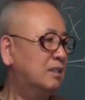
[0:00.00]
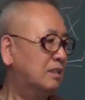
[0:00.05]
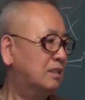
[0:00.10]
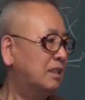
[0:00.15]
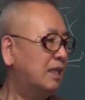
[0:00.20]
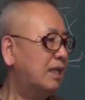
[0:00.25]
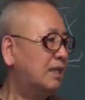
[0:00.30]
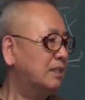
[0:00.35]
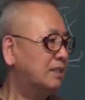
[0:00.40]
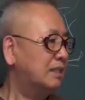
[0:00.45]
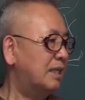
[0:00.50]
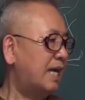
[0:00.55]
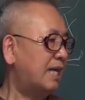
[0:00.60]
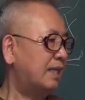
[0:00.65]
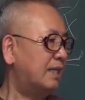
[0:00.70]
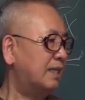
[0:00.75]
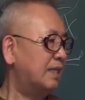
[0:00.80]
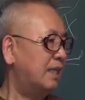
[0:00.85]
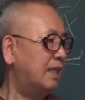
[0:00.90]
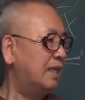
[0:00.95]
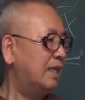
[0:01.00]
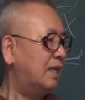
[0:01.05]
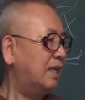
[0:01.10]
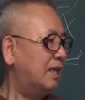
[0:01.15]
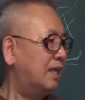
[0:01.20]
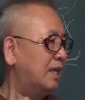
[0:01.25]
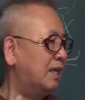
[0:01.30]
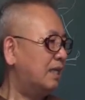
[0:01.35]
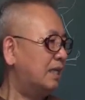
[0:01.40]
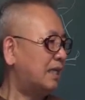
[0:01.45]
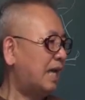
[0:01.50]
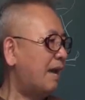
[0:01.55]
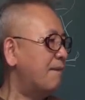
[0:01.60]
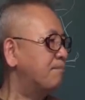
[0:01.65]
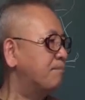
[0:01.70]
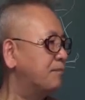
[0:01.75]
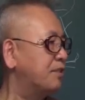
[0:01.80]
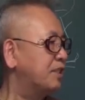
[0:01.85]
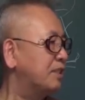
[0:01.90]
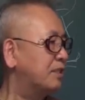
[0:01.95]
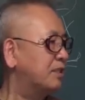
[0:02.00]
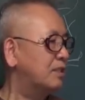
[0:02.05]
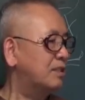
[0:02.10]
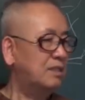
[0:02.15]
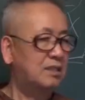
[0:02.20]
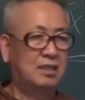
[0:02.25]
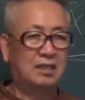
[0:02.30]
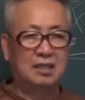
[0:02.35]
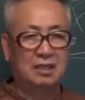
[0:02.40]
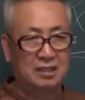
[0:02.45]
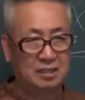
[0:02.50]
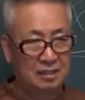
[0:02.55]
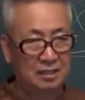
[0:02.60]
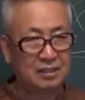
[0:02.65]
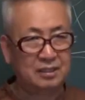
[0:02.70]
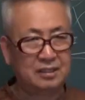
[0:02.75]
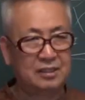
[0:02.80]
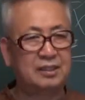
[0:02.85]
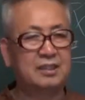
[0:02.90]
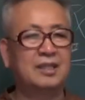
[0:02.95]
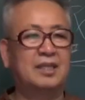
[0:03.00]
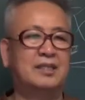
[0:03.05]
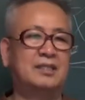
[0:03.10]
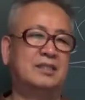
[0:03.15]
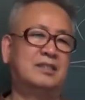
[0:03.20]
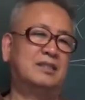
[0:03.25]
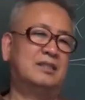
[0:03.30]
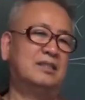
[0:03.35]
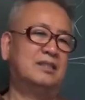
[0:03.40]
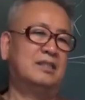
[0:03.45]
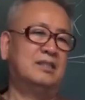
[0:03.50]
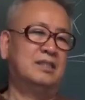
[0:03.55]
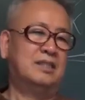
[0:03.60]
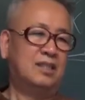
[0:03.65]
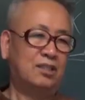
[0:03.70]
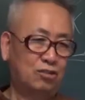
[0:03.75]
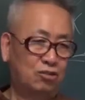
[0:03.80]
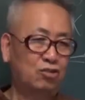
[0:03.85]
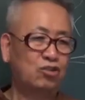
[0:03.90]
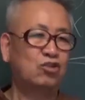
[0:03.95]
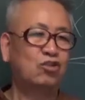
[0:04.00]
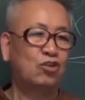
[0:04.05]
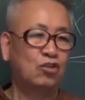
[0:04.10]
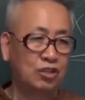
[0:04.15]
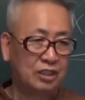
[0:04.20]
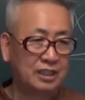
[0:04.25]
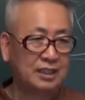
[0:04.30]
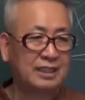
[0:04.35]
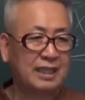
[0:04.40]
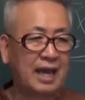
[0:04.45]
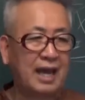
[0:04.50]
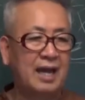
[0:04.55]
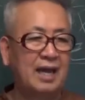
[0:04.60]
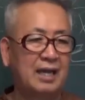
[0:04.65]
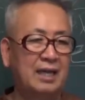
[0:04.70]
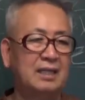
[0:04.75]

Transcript: 의한 어, 감정 어, 스트레스일 수도 있다.